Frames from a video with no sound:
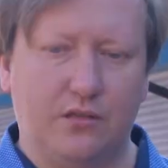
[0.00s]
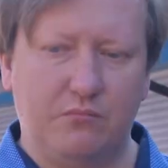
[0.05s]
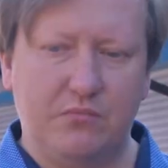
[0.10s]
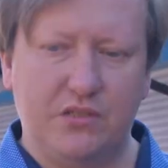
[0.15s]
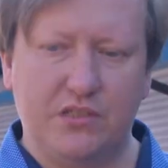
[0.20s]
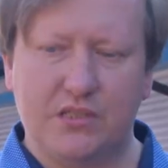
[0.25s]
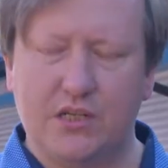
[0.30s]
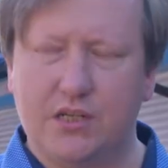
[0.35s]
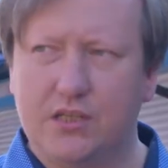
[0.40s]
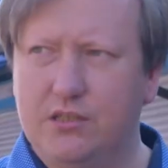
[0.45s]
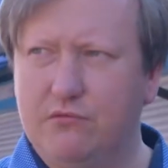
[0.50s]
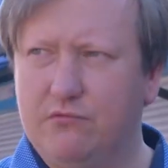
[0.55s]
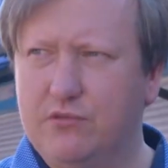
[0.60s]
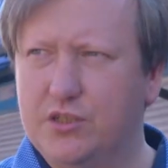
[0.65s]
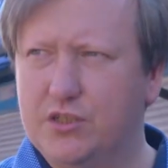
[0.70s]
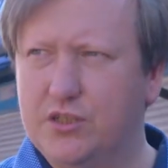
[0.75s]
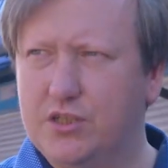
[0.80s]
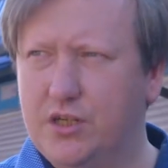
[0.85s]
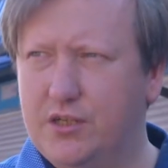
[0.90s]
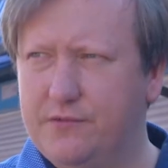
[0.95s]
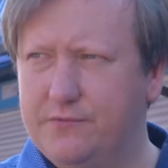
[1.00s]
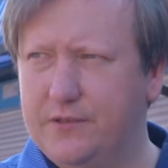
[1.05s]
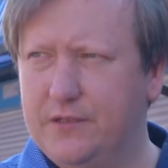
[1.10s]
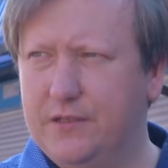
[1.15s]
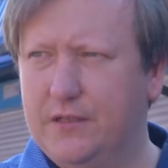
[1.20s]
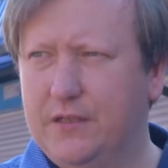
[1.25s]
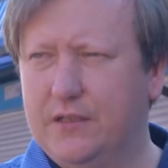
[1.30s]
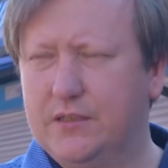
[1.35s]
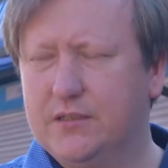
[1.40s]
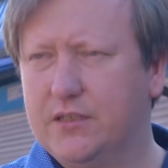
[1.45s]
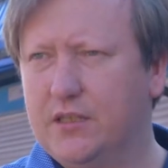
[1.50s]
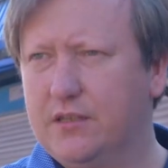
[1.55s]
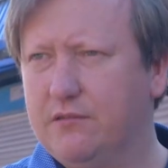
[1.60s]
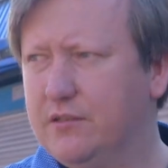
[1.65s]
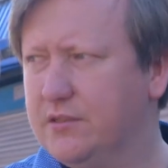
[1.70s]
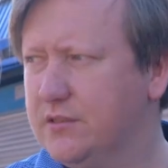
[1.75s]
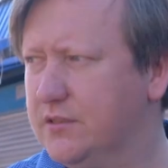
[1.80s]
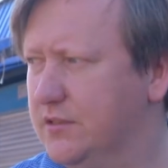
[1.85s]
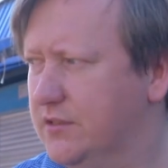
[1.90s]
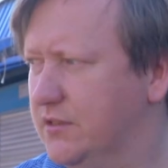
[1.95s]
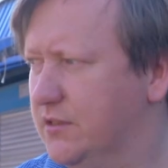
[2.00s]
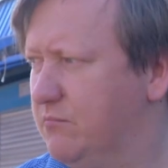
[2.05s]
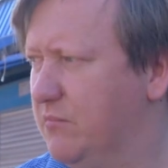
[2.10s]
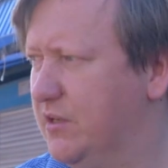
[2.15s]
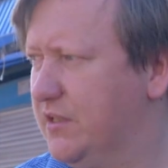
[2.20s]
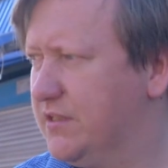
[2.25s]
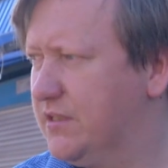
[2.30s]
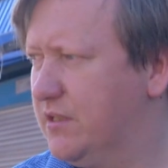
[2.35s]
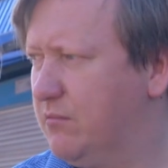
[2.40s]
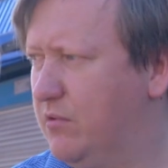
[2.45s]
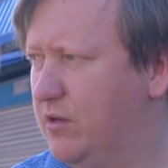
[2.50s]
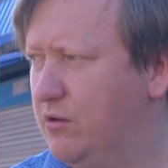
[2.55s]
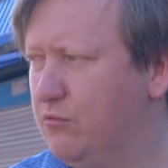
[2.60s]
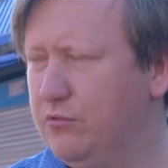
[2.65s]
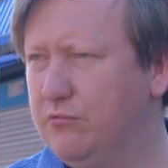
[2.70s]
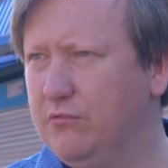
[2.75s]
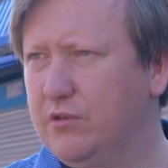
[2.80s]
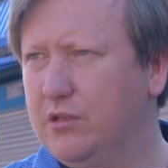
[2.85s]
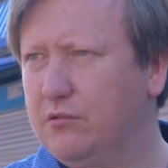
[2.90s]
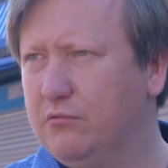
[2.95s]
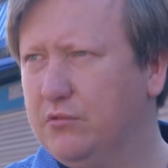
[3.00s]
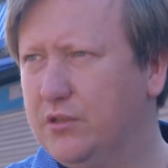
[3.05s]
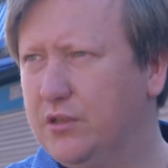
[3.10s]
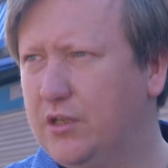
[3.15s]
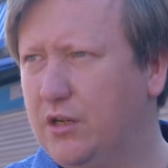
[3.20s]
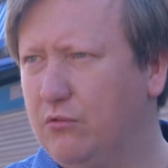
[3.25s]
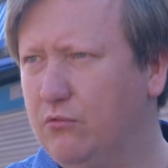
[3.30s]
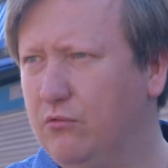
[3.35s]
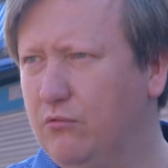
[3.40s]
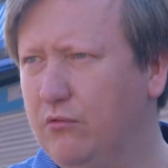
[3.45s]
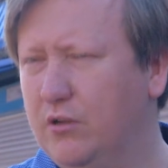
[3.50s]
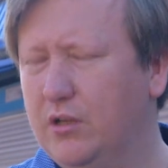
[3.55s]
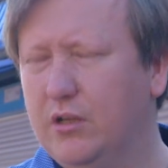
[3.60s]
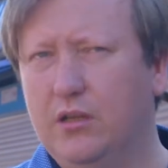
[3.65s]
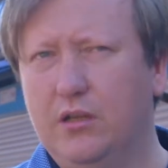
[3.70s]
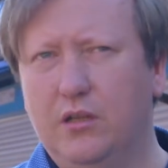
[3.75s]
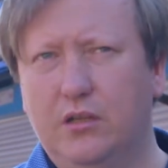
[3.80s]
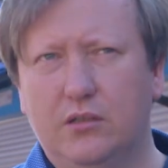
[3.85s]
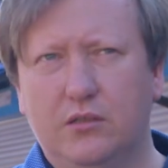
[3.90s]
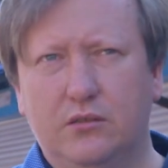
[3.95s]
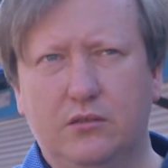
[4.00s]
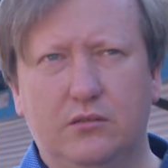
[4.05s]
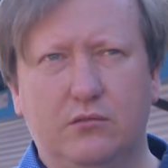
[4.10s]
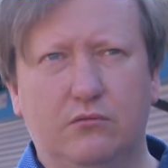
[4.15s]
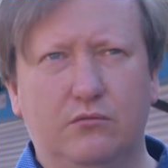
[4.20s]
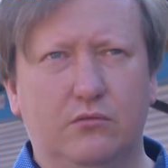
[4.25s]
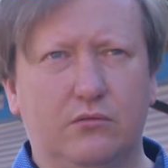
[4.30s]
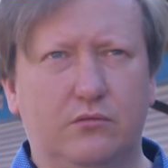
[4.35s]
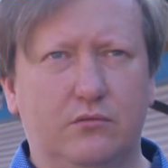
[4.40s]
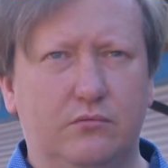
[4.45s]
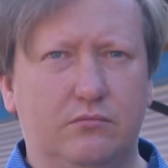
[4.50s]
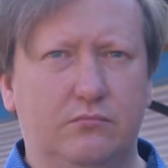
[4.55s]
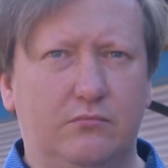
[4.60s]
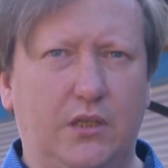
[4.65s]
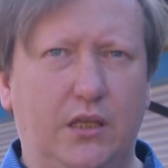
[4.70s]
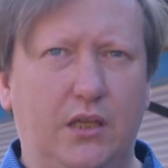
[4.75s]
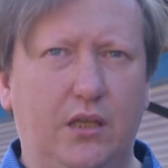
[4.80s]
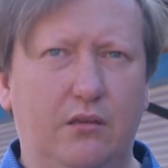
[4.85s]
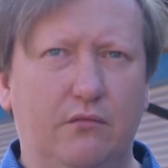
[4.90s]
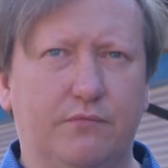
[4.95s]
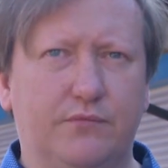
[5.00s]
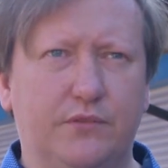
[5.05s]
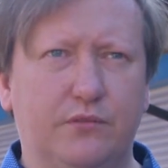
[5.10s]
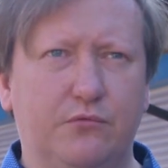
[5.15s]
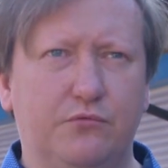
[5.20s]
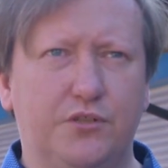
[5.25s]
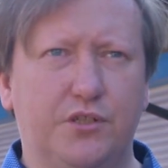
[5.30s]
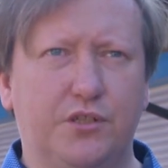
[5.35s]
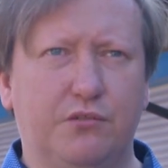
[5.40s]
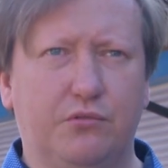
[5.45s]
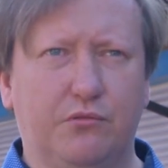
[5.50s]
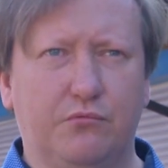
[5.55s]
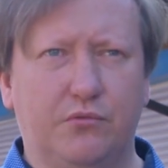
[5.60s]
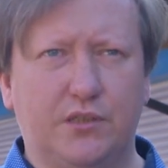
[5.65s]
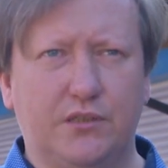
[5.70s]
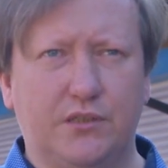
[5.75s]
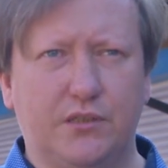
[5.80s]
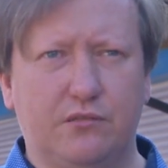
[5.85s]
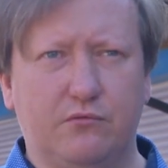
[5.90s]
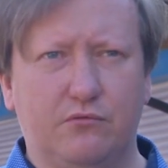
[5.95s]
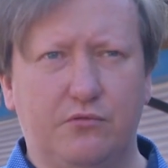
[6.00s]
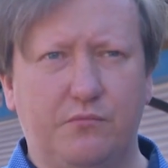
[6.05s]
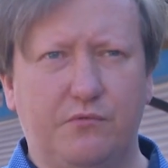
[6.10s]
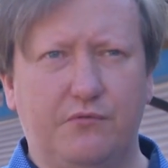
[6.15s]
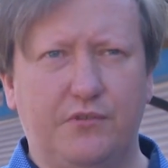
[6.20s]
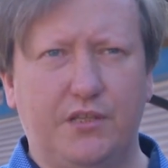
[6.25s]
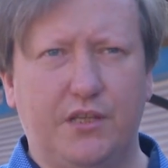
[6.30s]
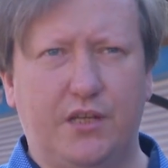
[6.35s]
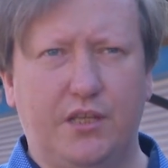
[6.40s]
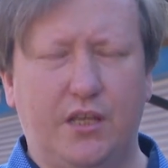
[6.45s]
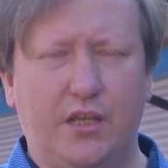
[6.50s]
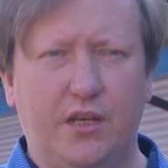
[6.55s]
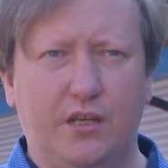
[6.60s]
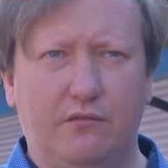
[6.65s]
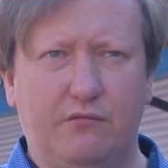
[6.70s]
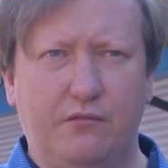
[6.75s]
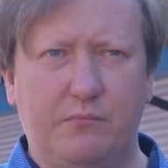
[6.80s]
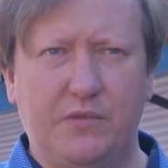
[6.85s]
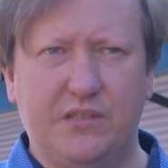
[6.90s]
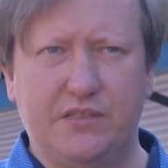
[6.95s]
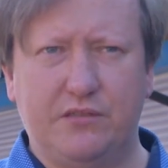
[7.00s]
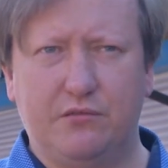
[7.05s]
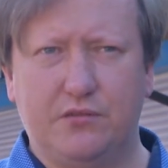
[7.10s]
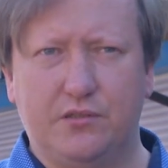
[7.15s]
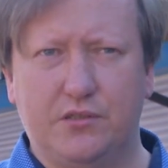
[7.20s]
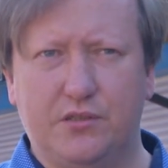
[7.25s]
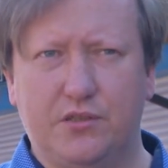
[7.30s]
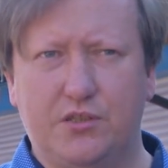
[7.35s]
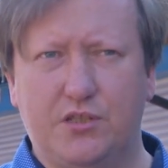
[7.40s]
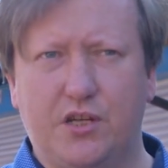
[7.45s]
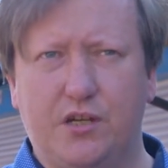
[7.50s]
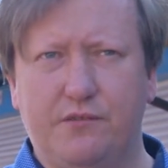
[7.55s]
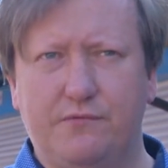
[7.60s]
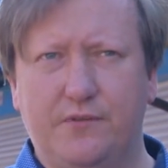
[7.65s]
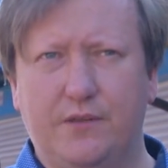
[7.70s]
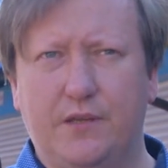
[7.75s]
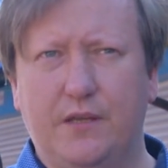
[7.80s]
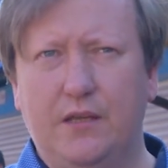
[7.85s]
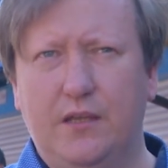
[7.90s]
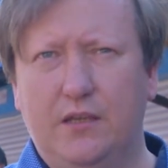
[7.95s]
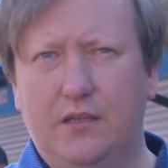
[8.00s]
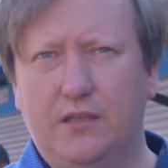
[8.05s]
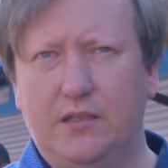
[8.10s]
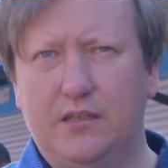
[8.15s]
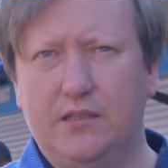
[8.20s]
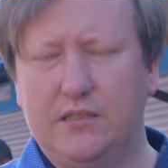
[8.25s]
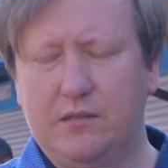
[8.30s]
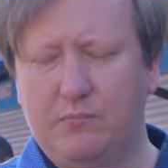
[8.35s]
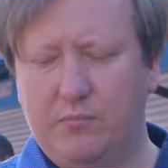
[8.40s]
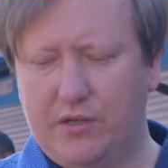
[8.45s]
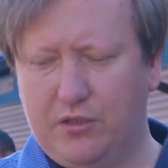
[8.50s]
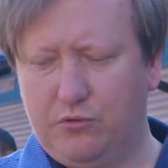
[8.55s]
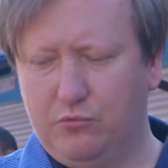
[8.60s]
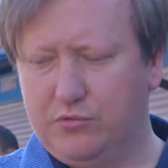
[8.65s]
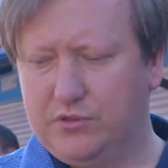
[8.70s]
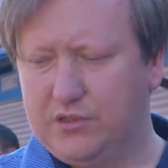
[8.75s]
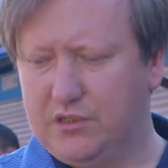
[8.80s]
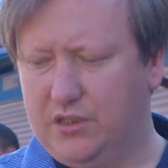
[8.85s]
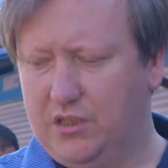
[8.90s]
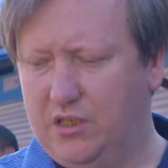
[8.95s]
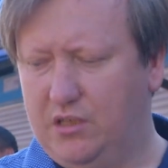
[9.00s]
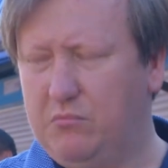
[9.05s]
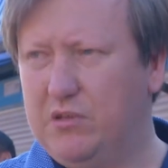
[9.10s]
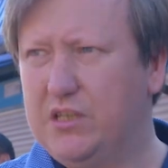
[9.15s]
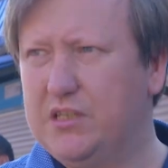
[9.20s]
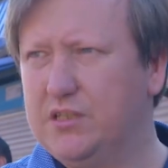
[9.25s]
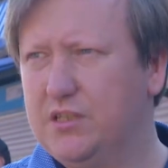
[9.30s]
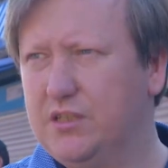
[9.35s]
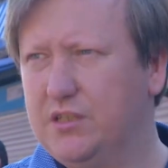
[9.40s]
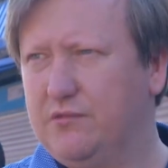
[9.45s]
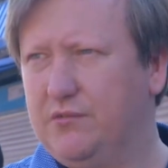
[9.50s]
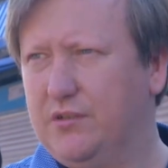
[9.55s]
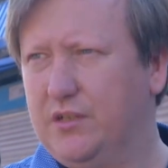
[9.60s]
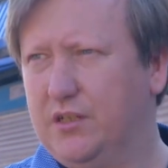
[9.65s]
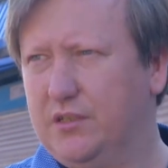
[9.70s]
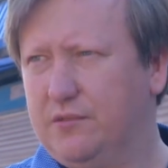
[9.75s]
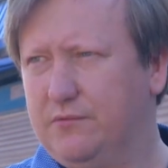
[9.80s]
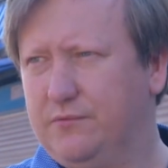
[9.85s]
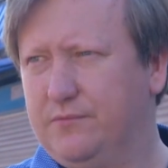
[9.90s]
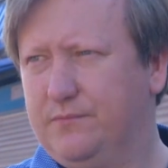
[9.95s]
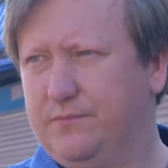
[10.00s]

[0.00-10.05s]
административные штрафы, соответственно, изымается оборудование вот, торговое. Вот. И в случае, вот у нас здесь службы ветеринарии, выписываются штрафы, если Продукция не имеет сертификатов.